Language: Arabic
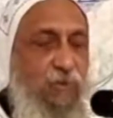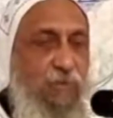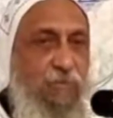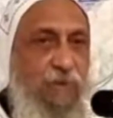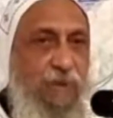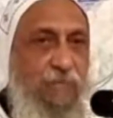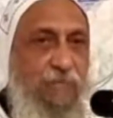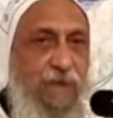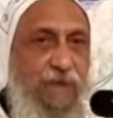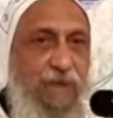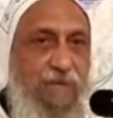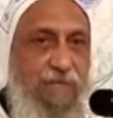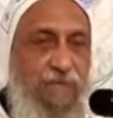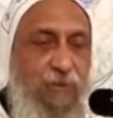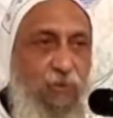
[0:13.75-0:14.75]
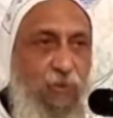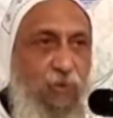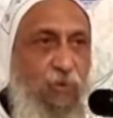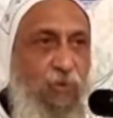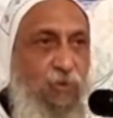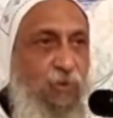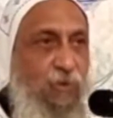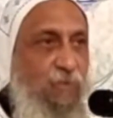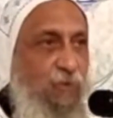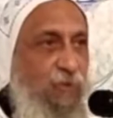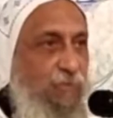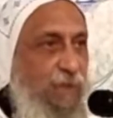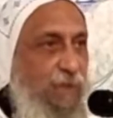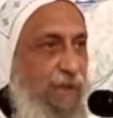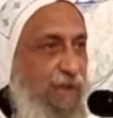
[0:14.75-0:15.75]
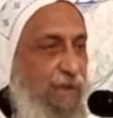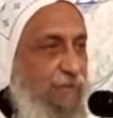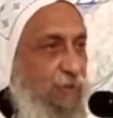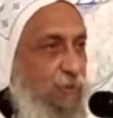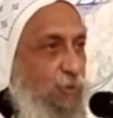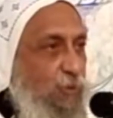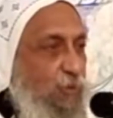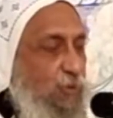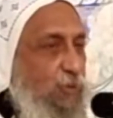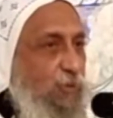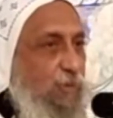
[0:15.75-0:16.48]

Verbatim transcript: يبارك في دخولكم ويبارك في خروجكم